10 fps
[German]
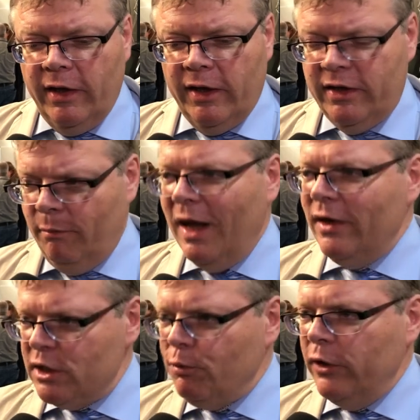Äh, die
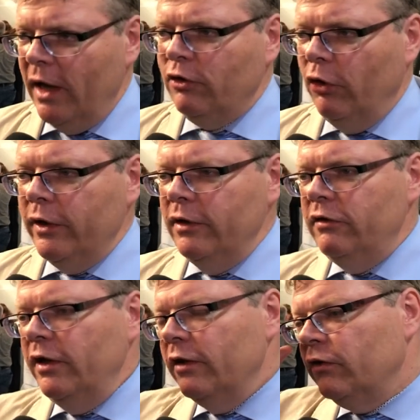machen das
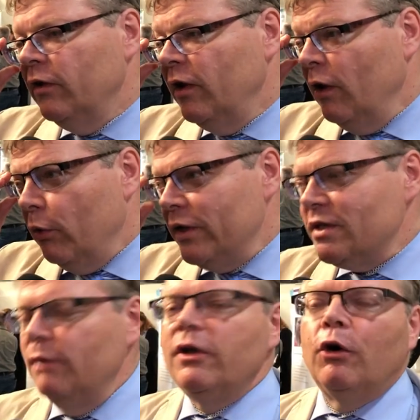projektorientiert. Und es
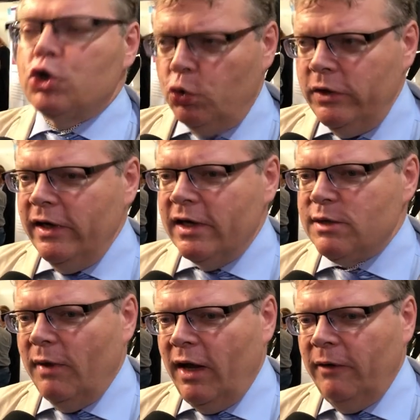gibt ja auch Schulen, die
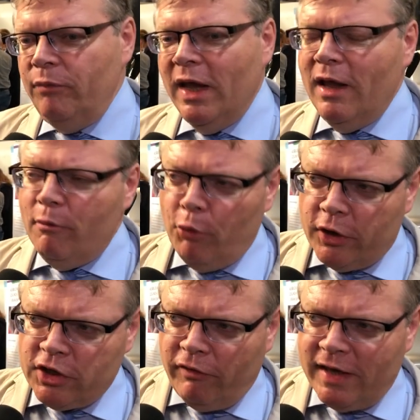das machen.
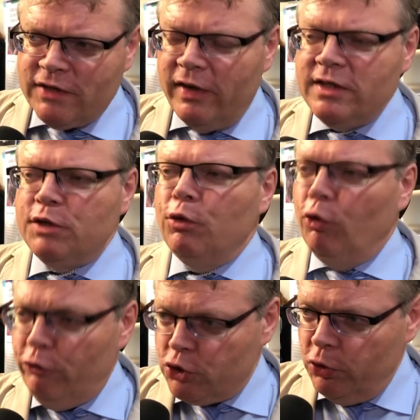Möglicherweise werden sich
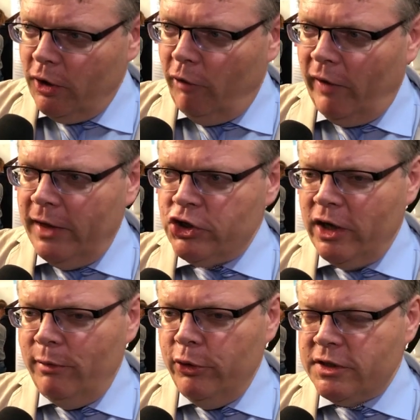Berufsschulen darauf
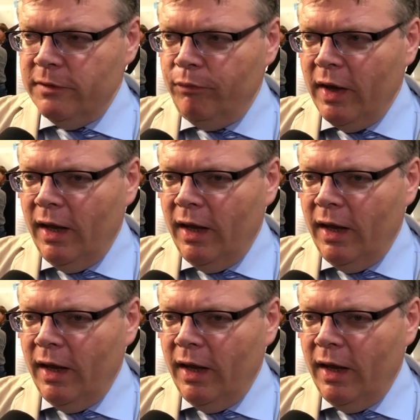einstellen müssen